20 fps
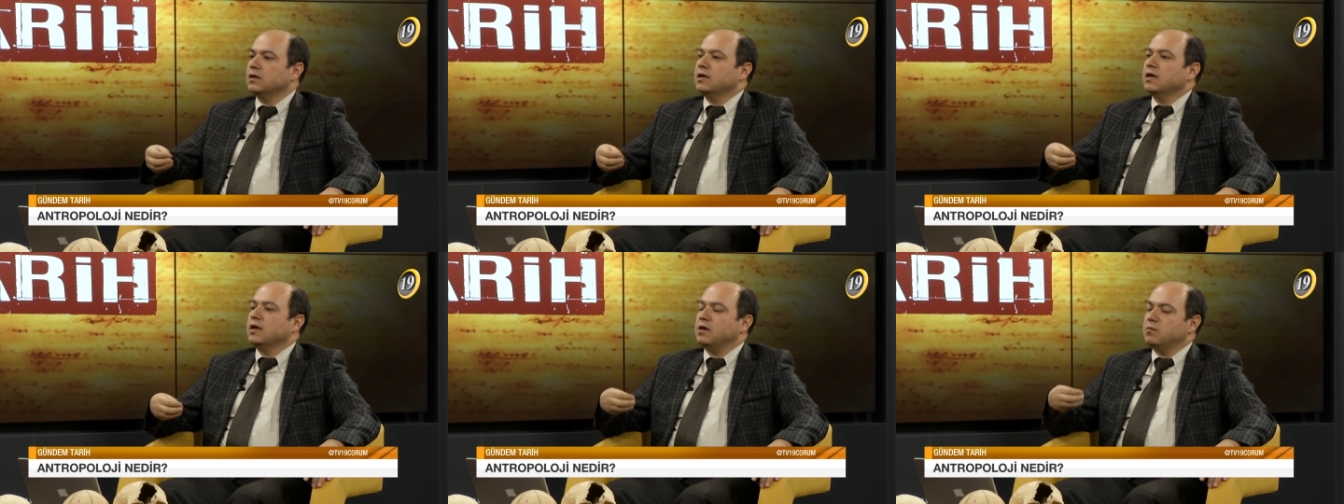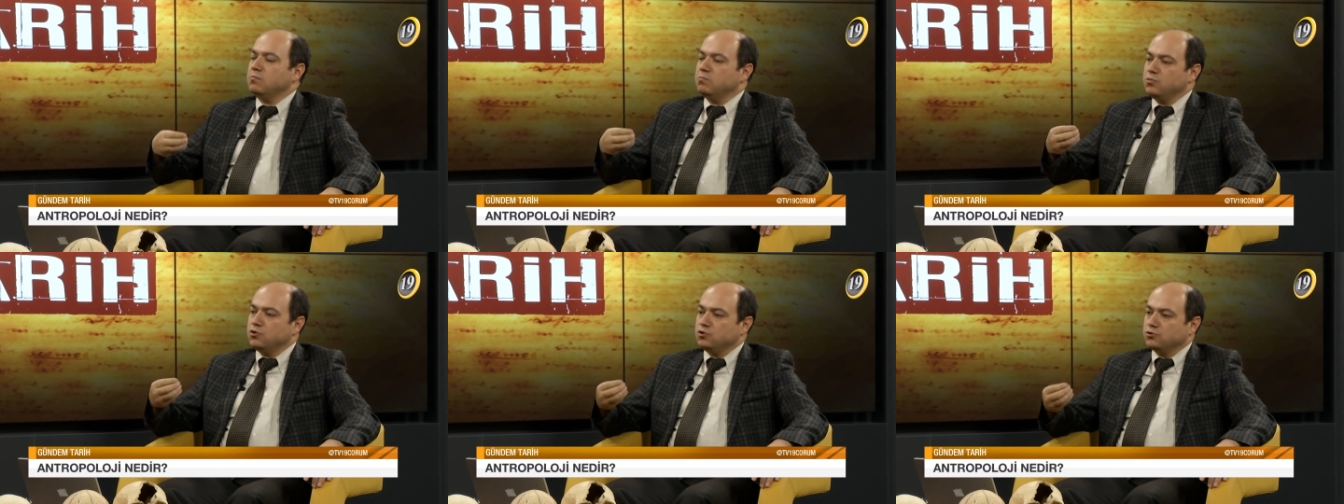
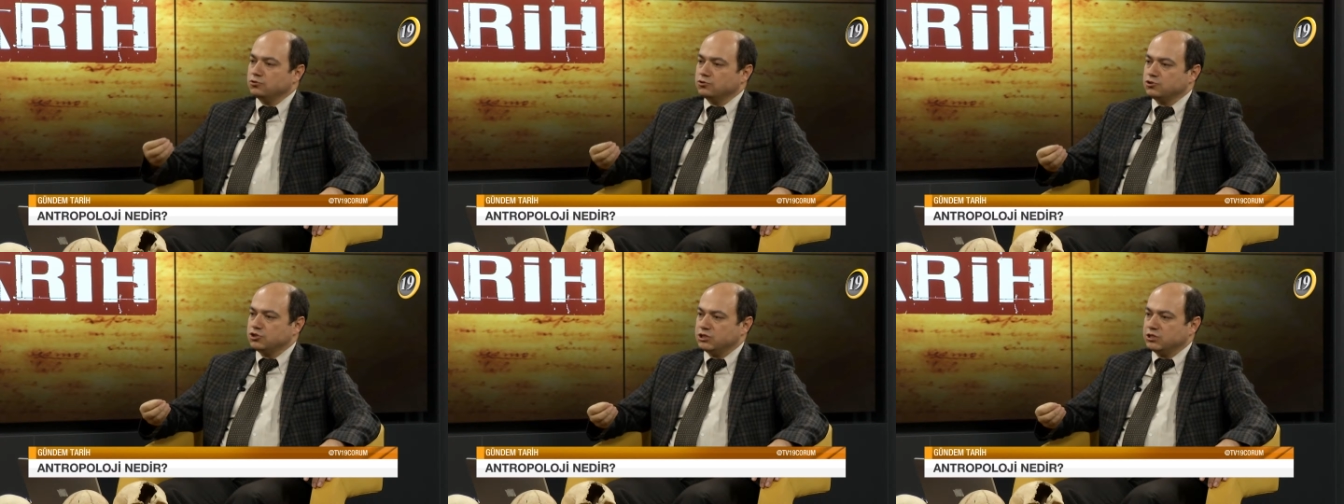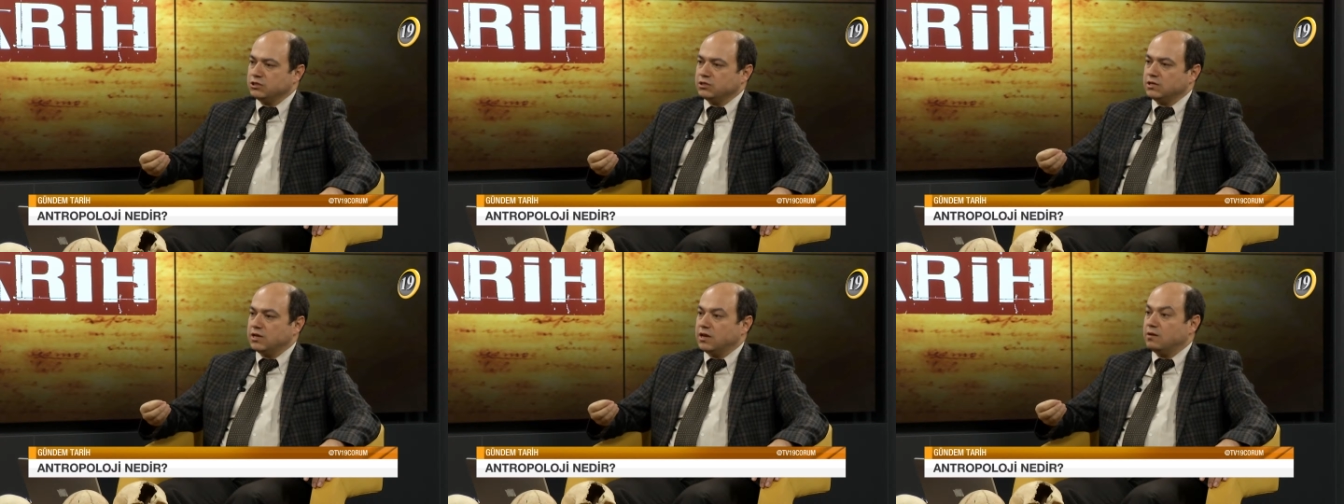hem
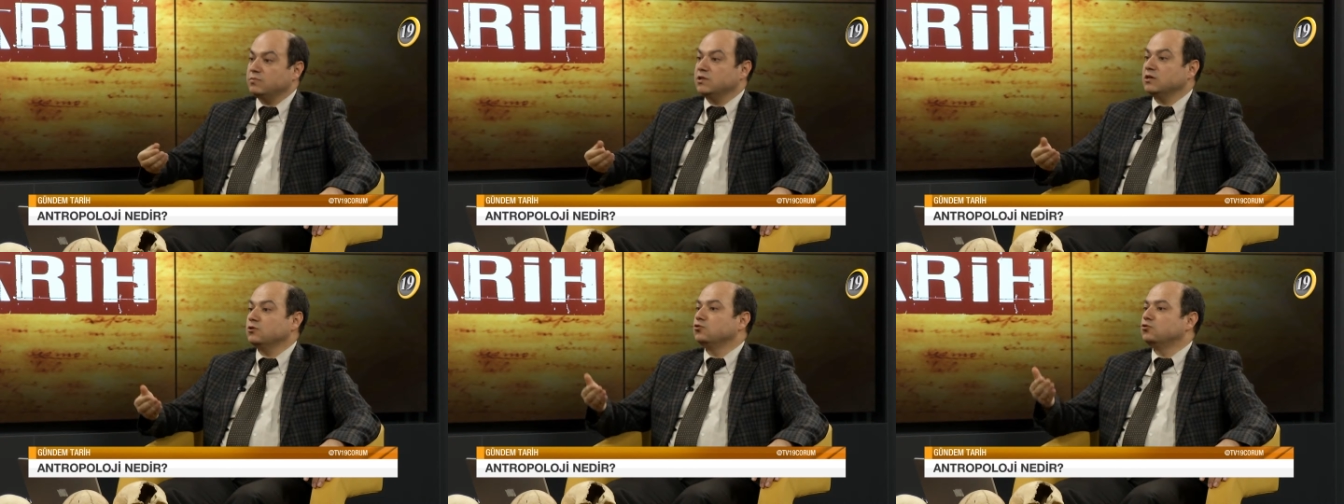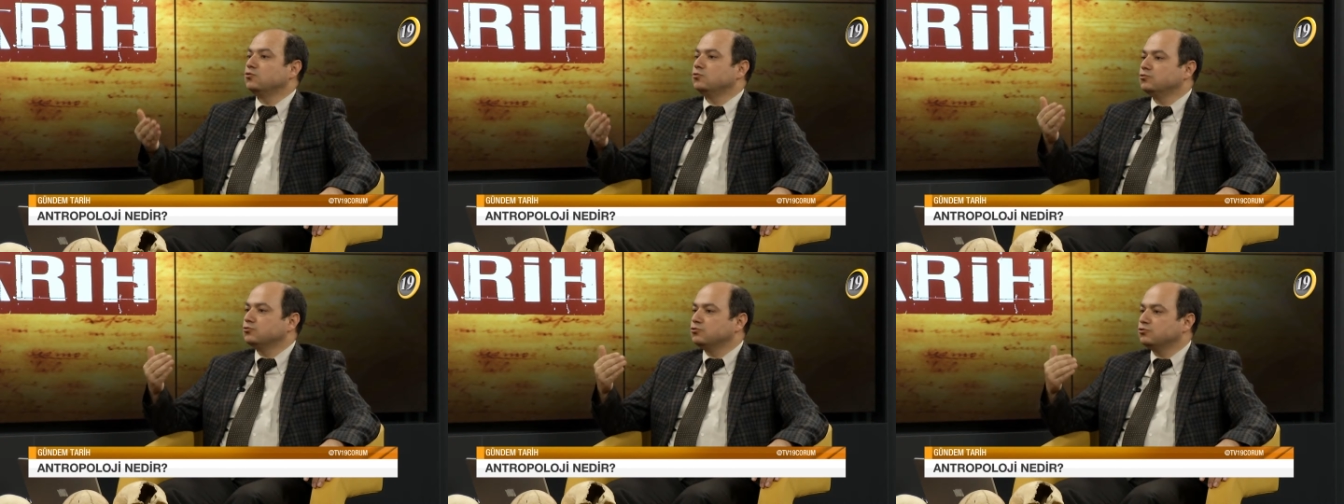biyolojik hem de
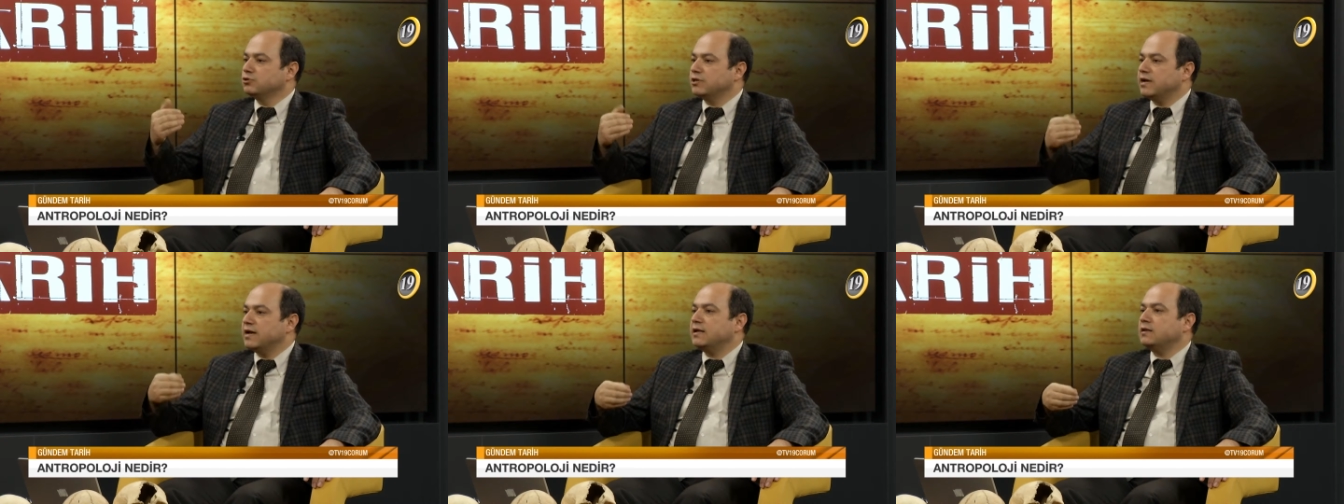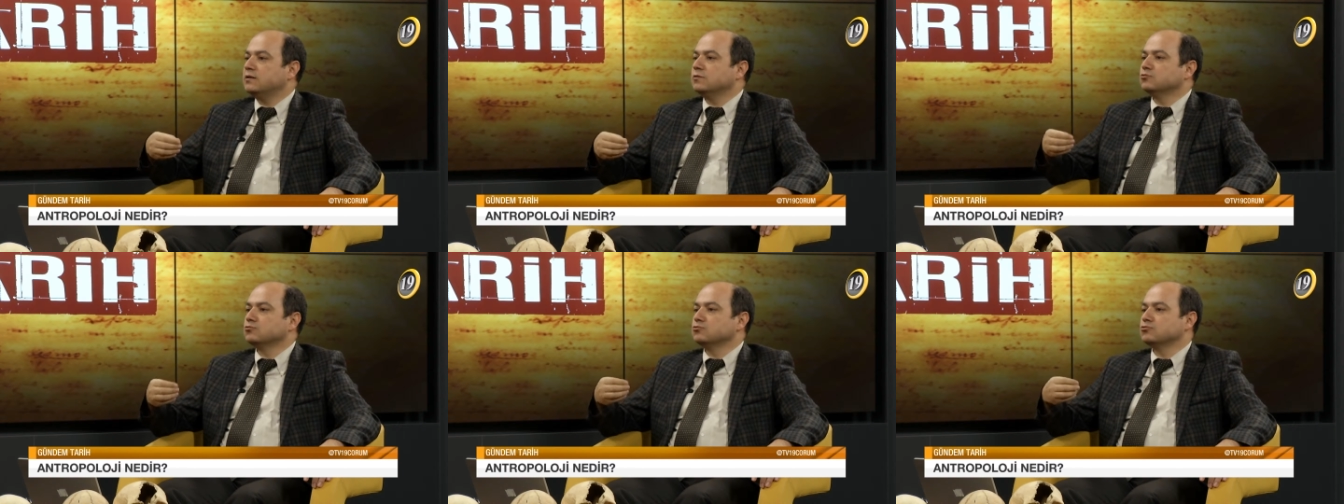
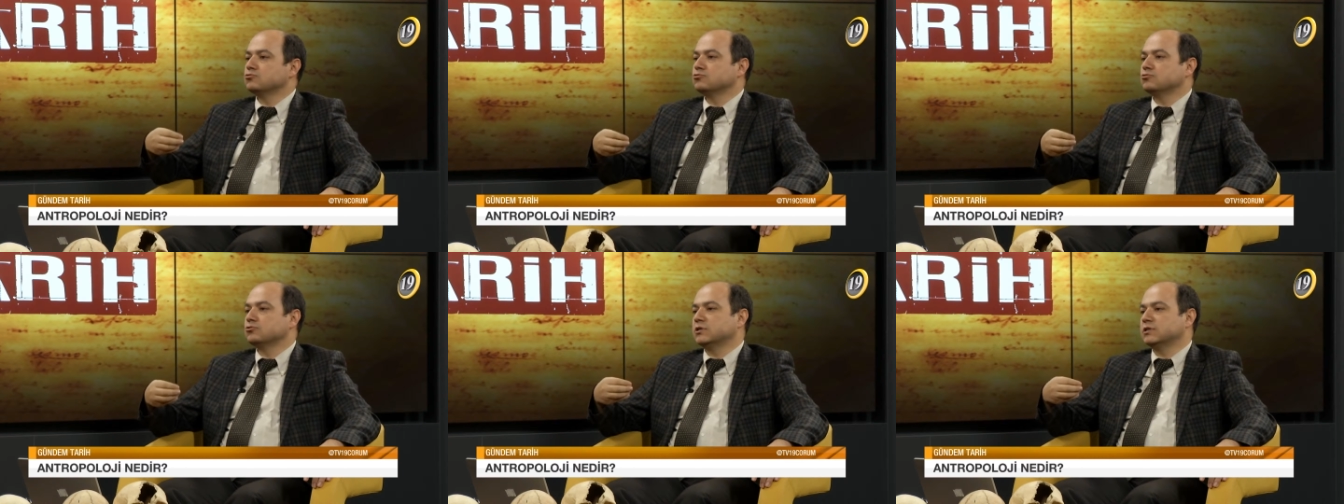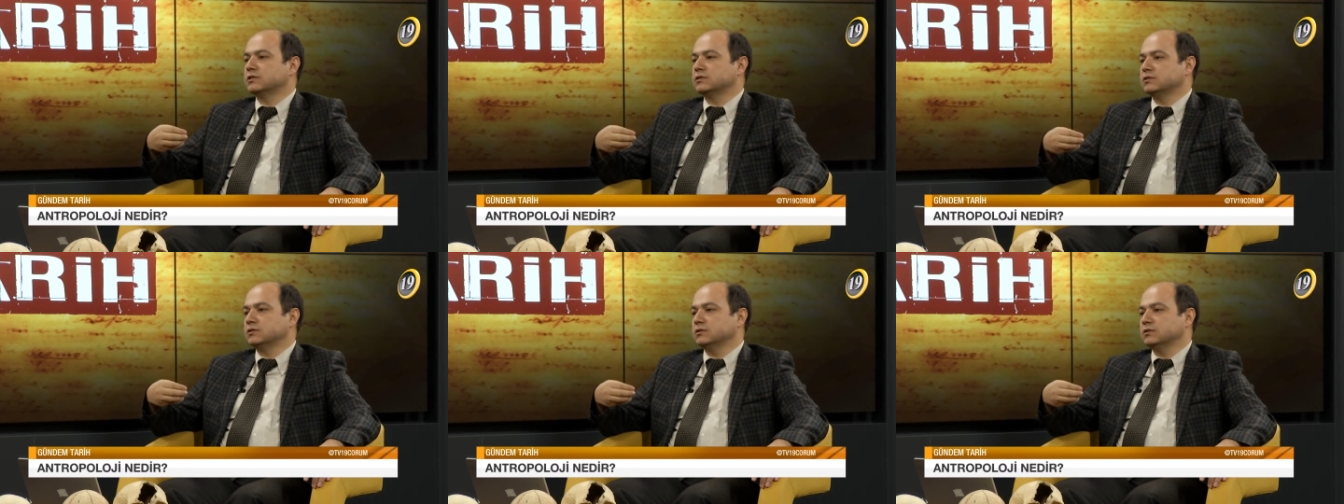kültürel
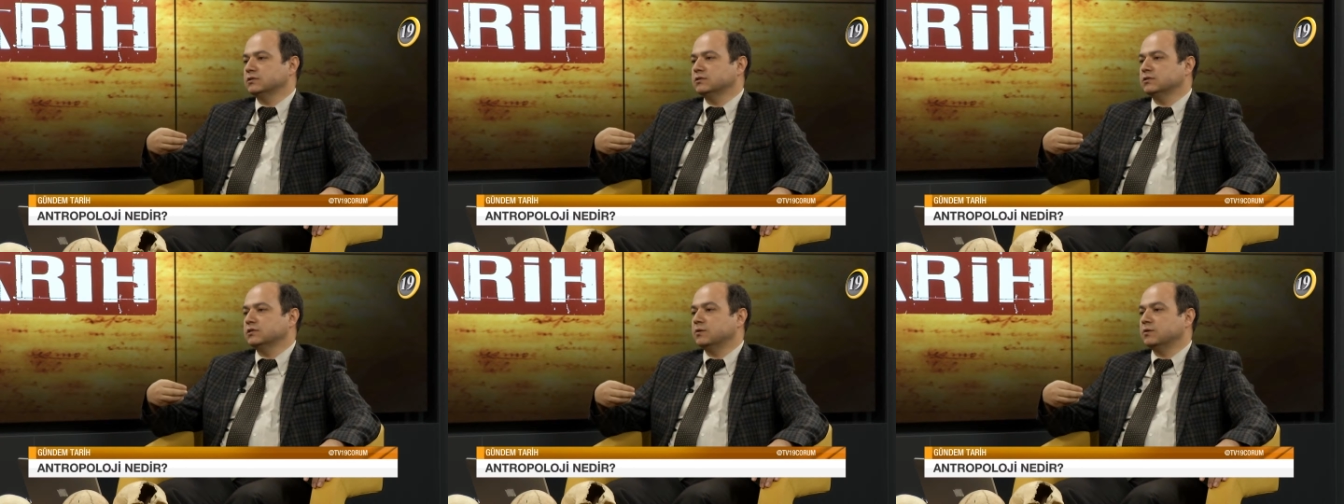unsurlarını,